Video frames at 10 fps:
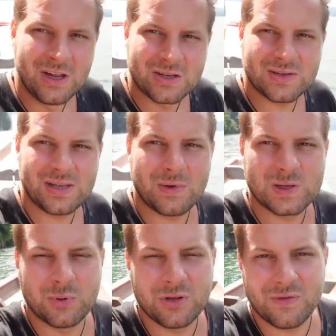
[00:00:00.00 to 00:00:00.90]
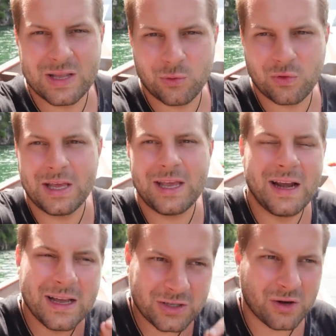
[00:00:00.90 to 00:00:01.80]
została zbudowana tutaj
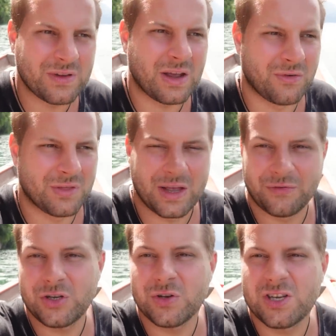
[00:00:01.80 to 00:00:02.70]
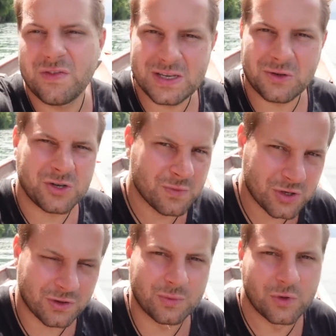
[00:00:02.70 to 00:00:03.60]
elektrownia wodna w
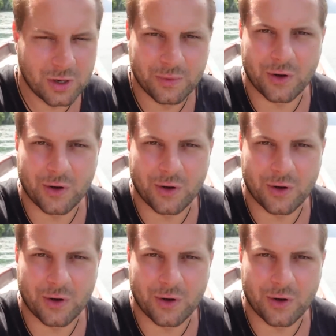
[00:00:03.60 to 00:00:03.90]
1982